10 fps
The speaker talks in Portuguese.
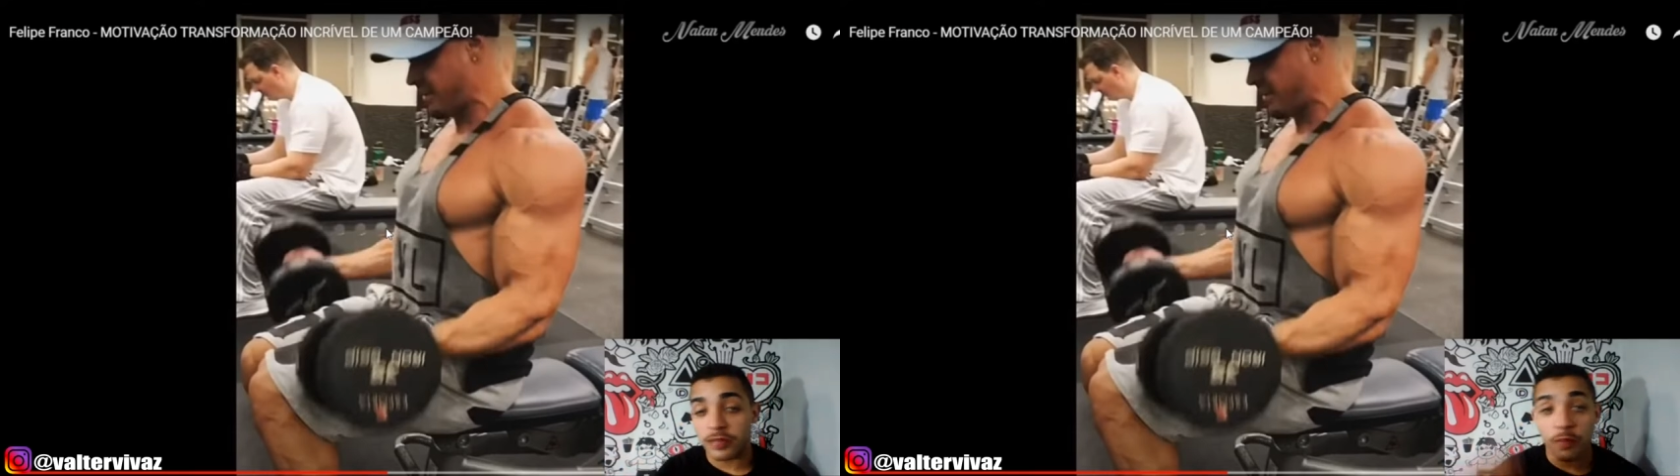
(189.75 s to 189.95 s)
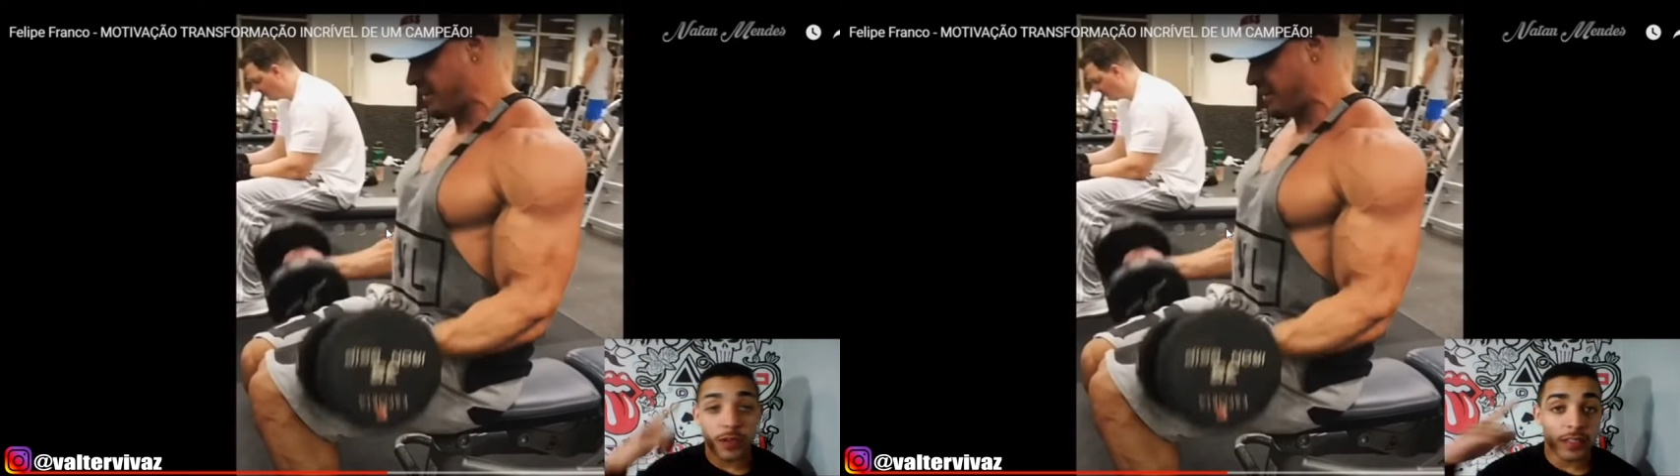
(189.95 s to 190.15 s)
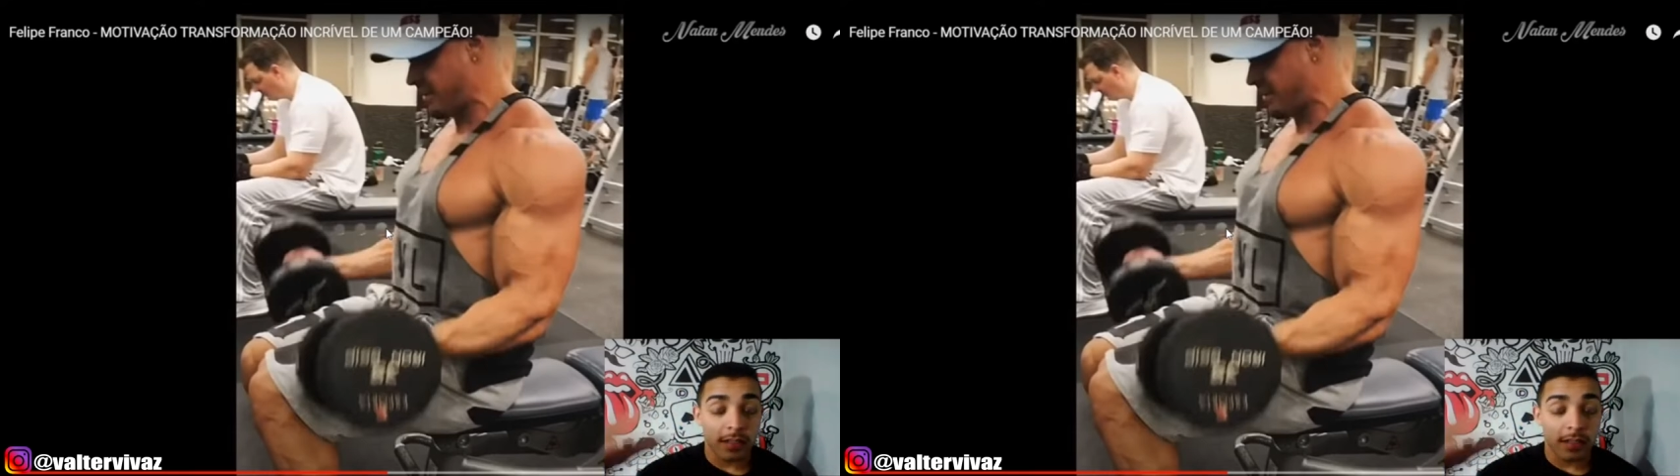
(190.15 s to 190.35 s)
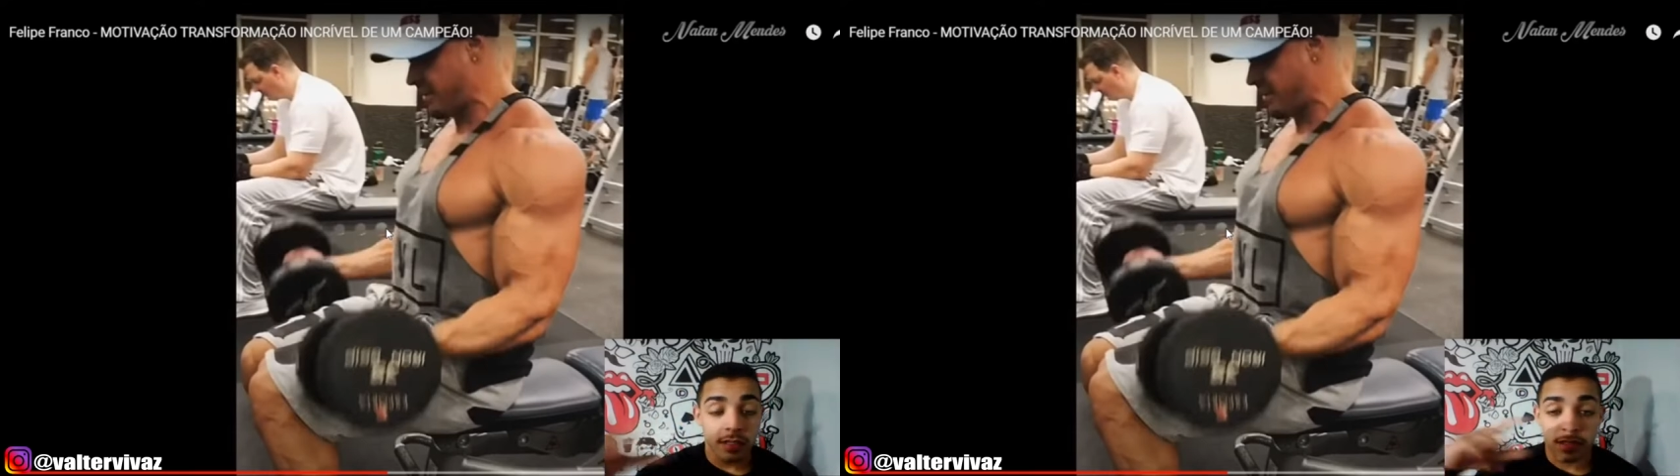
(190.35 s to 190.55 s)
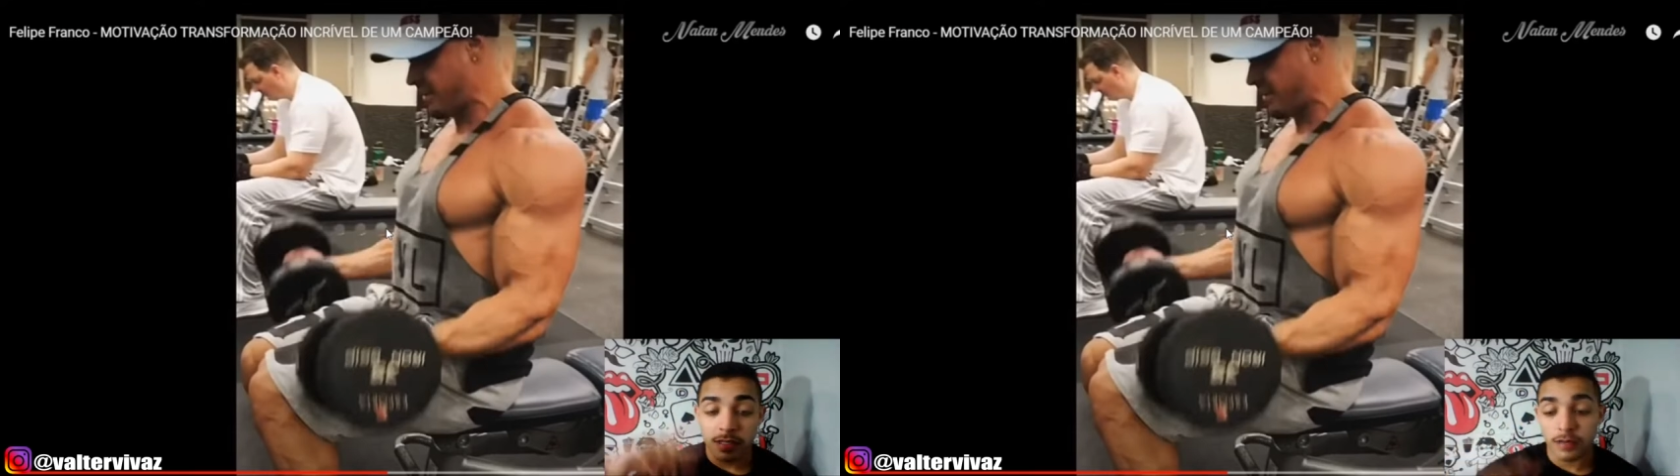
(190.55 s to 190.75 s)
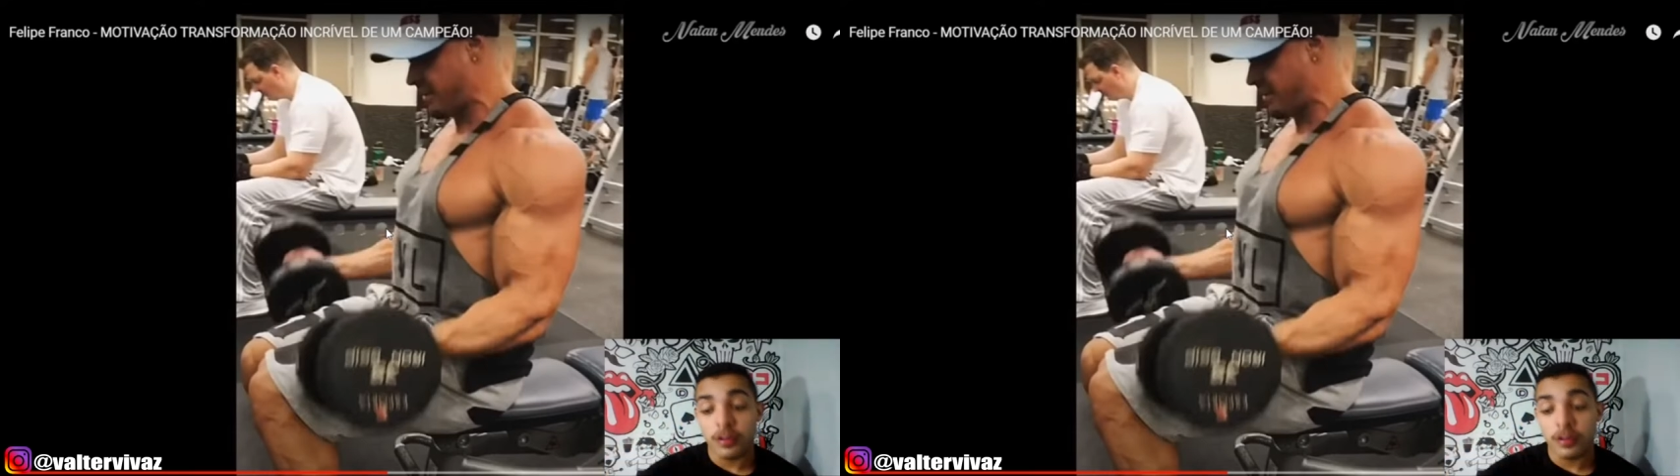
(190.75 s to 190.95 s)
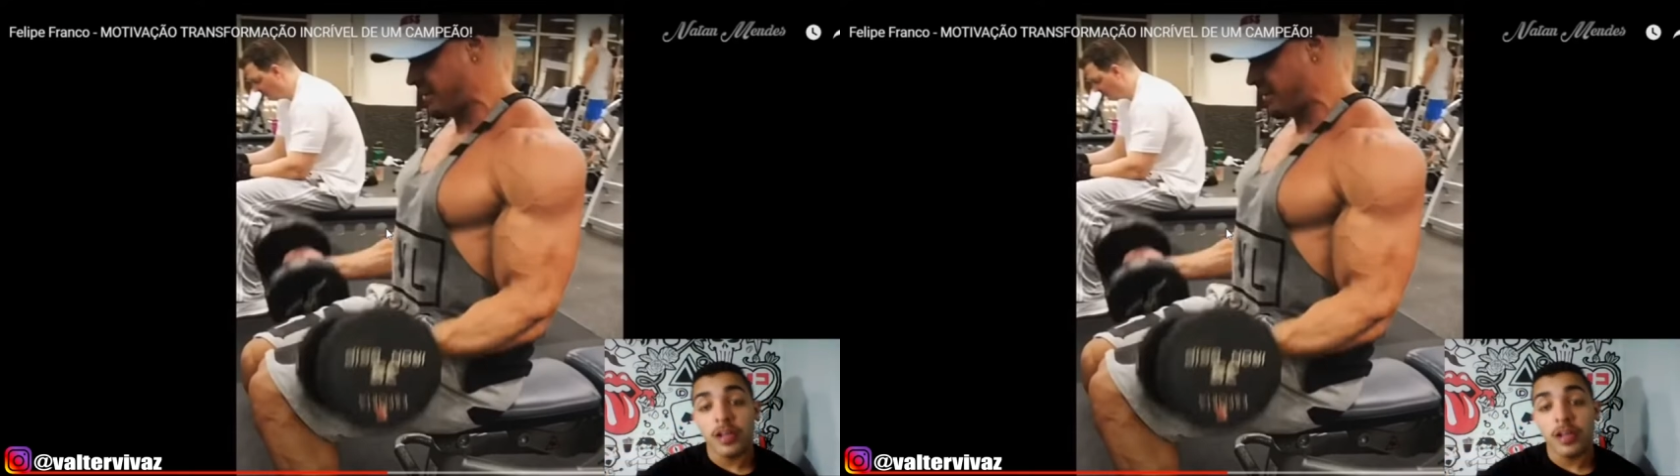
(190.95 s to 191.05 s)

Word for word: vamos prestar atenção.